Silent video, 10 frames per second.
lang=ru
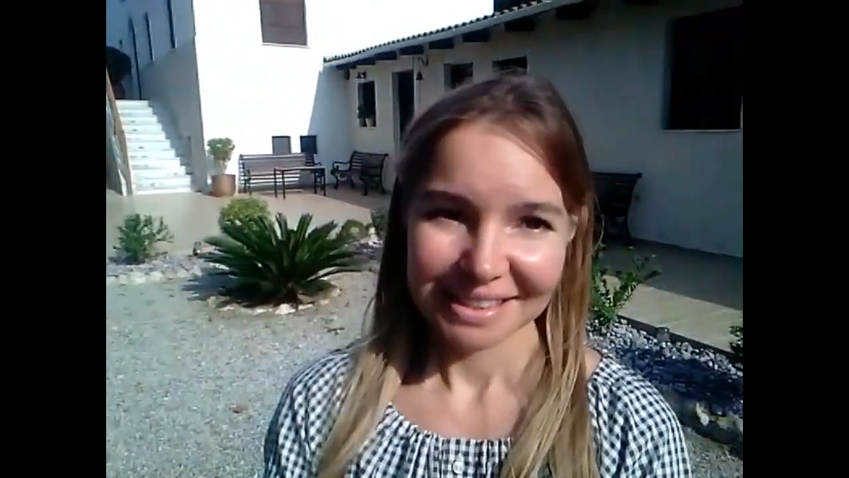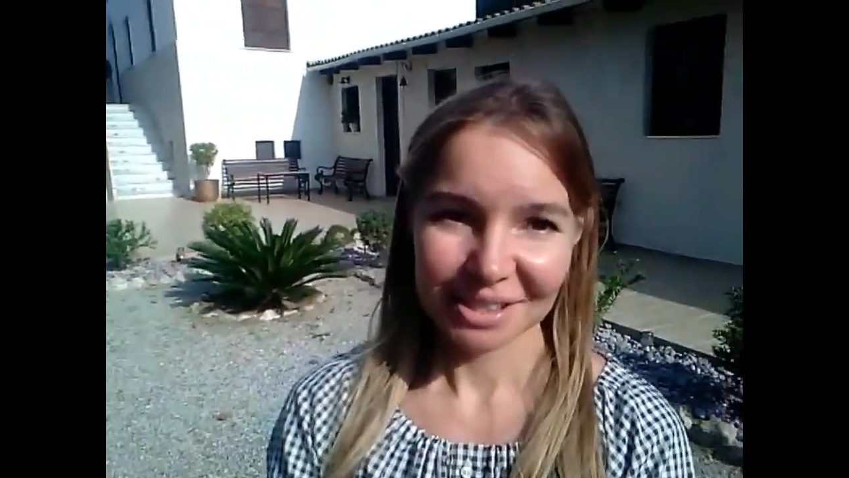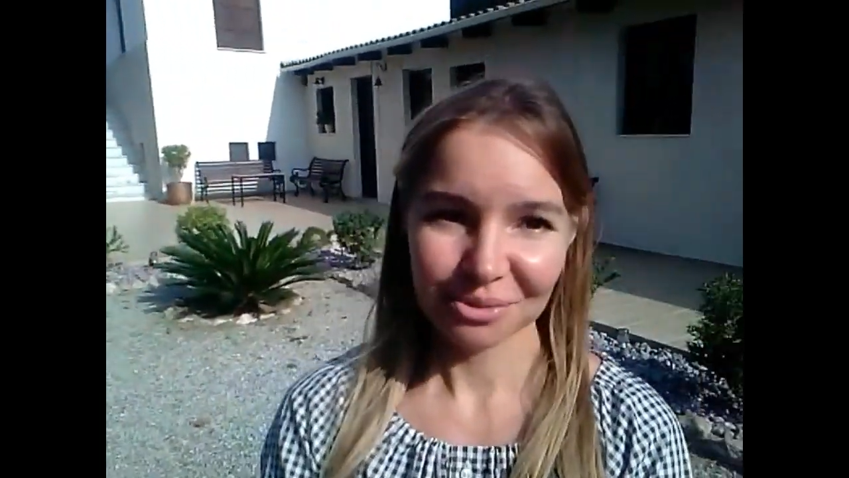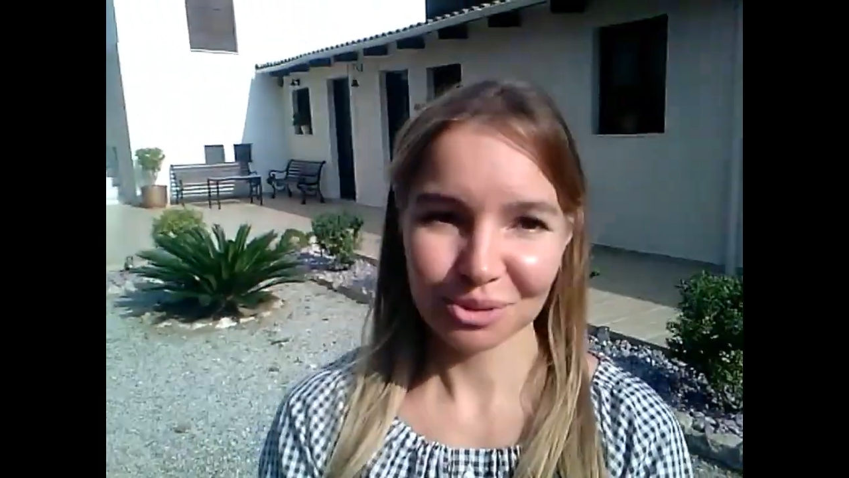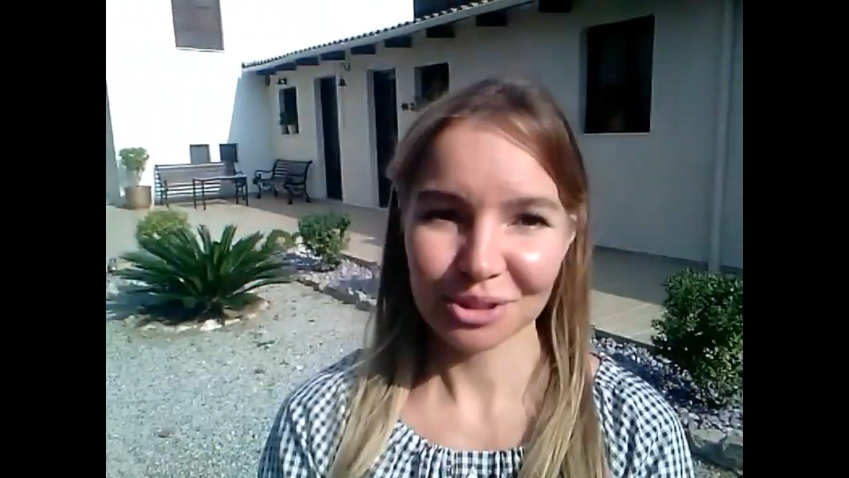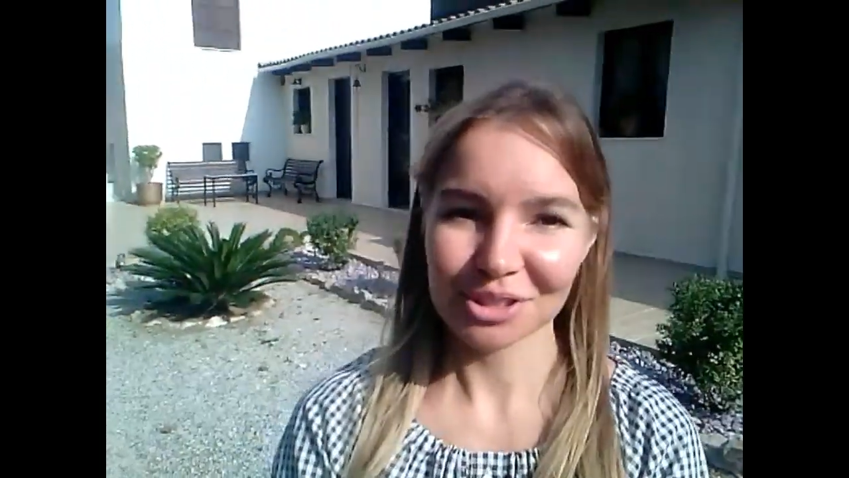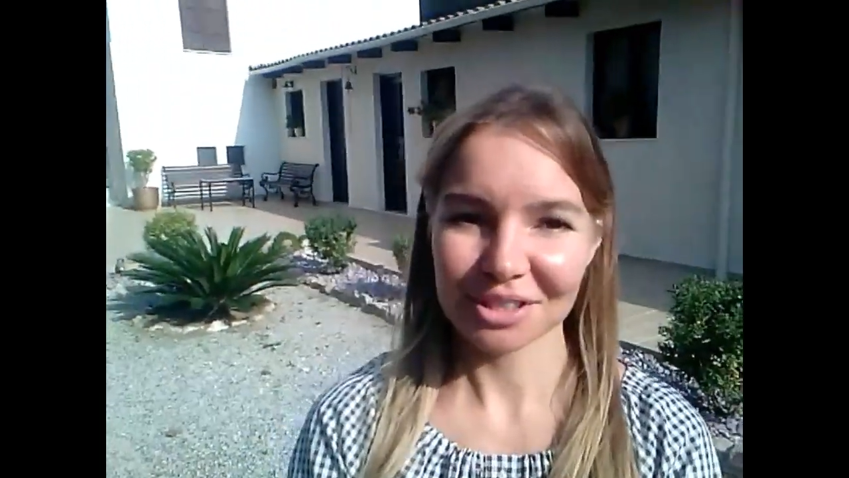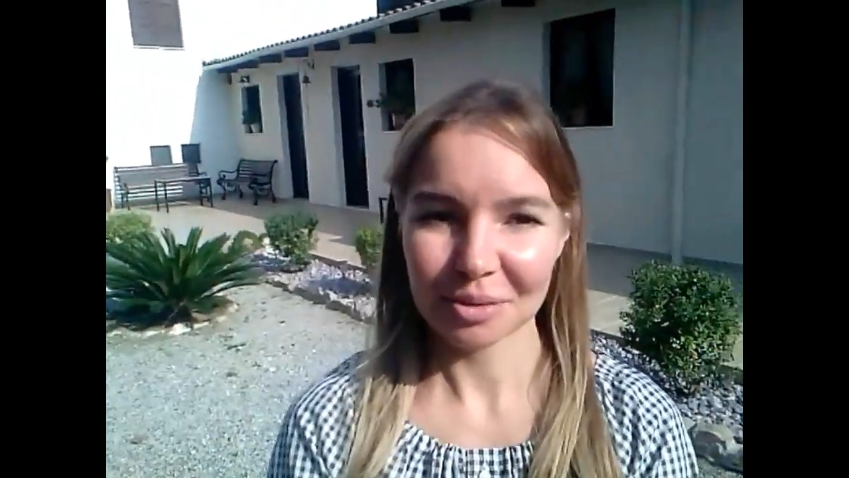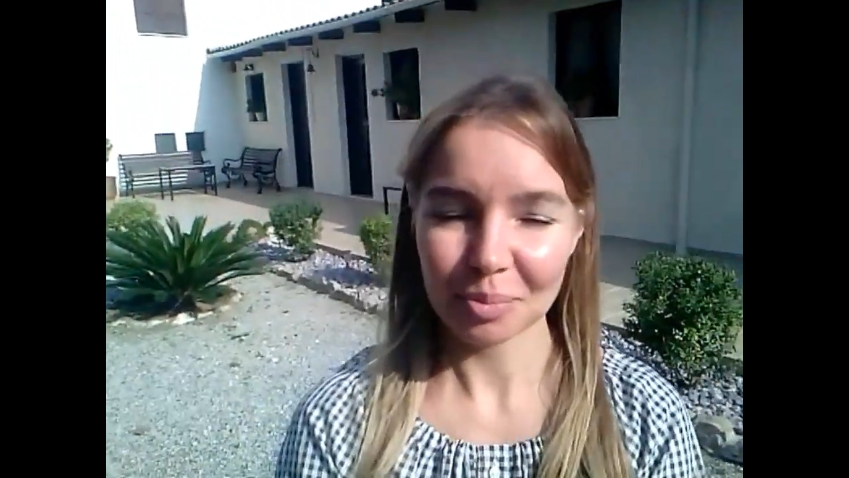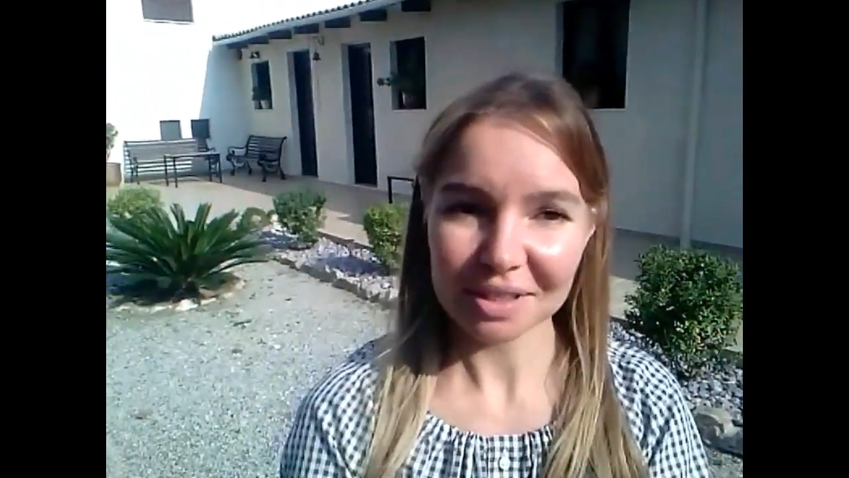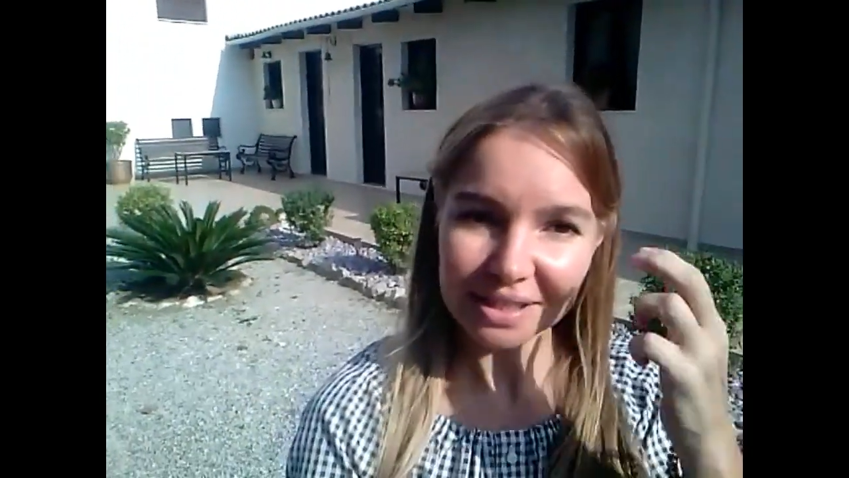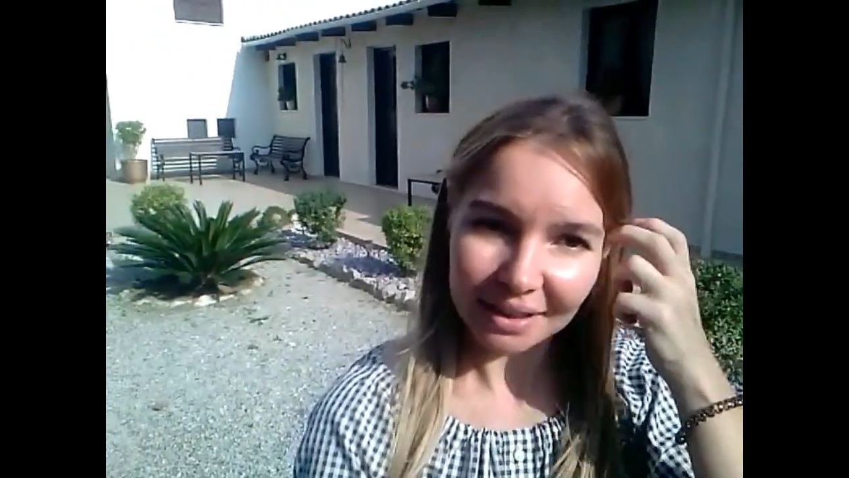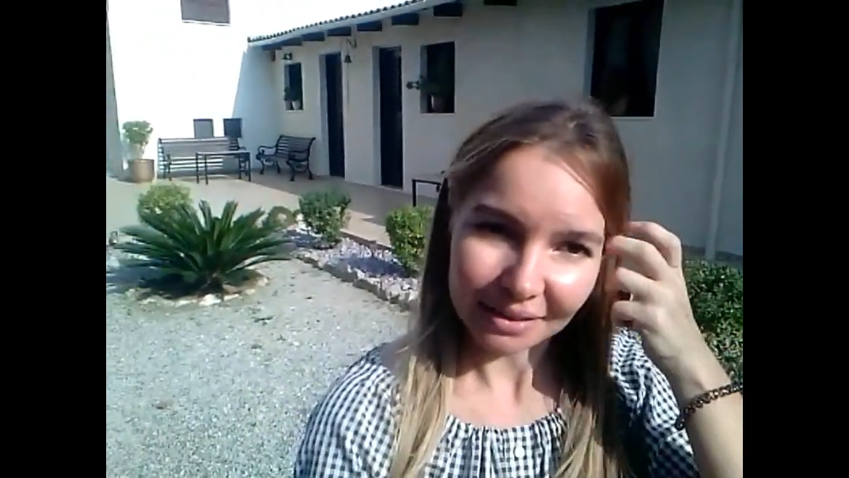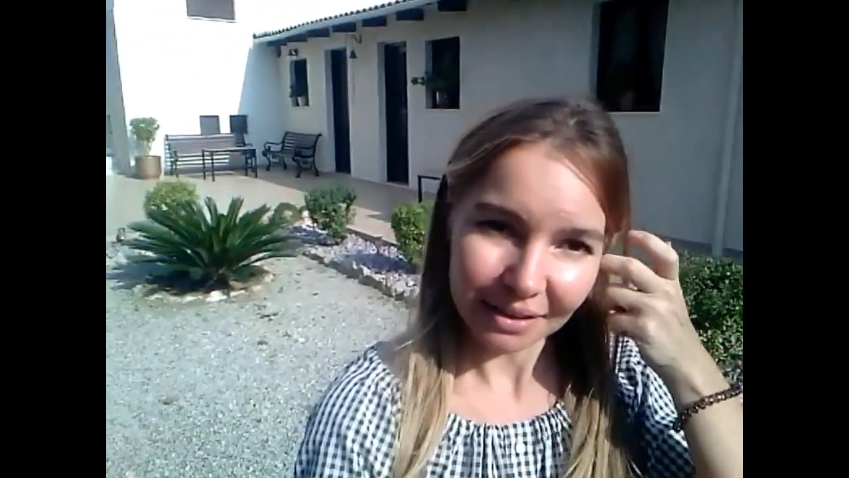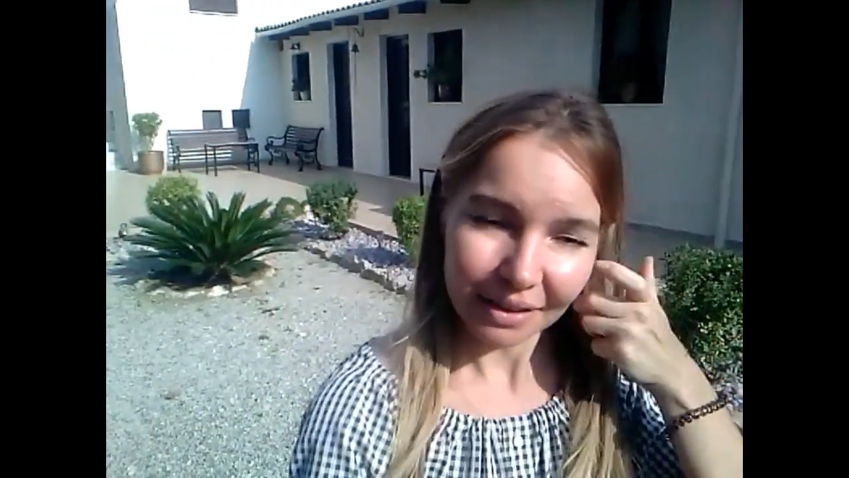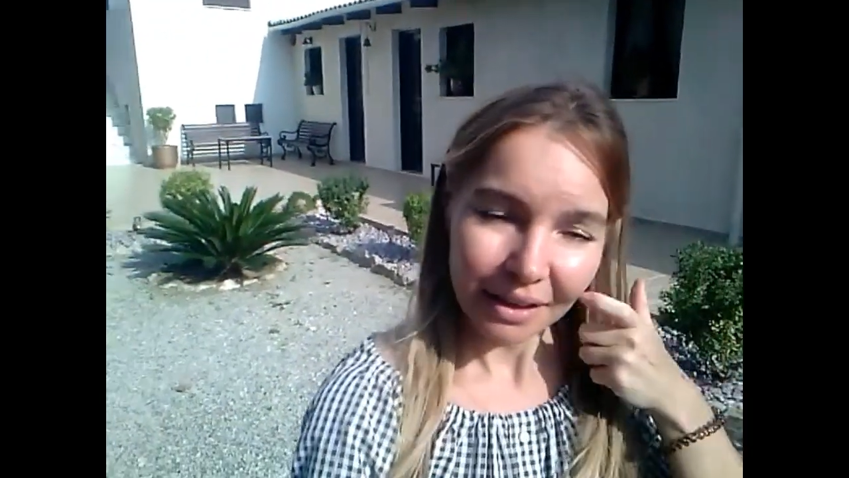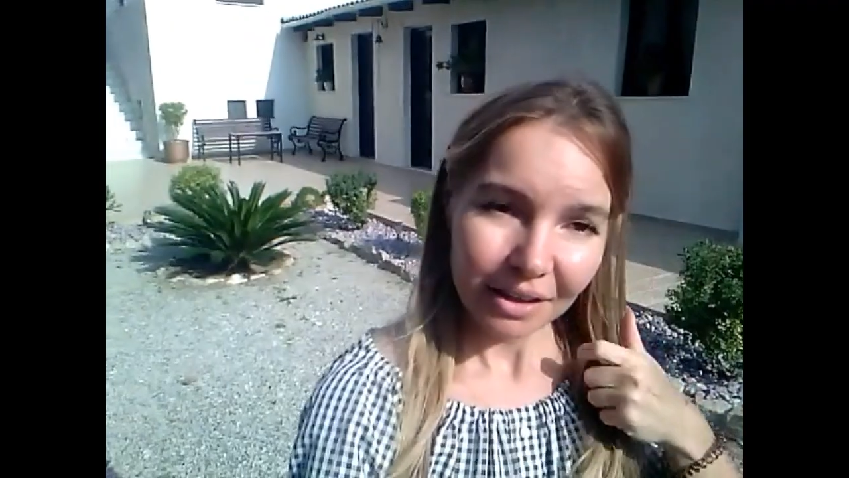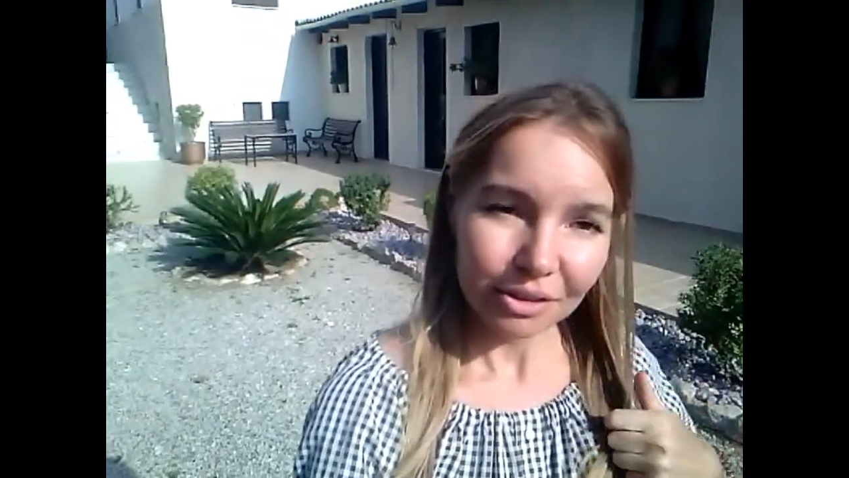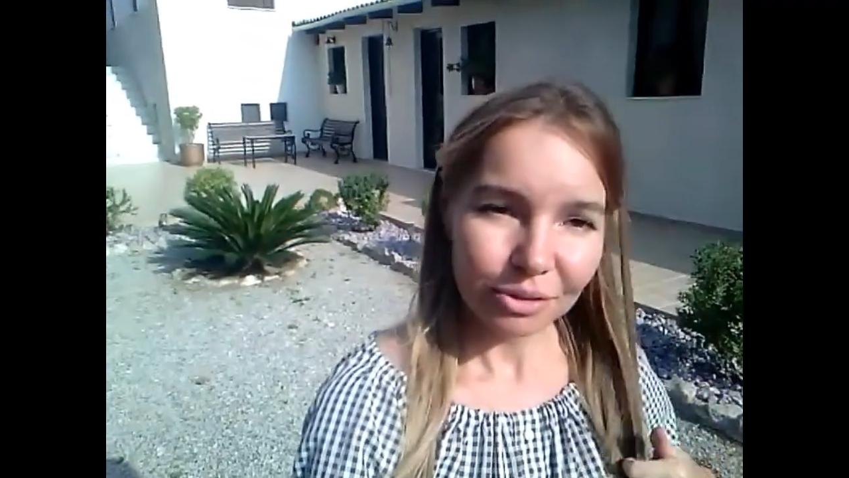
сегодняшней посадки.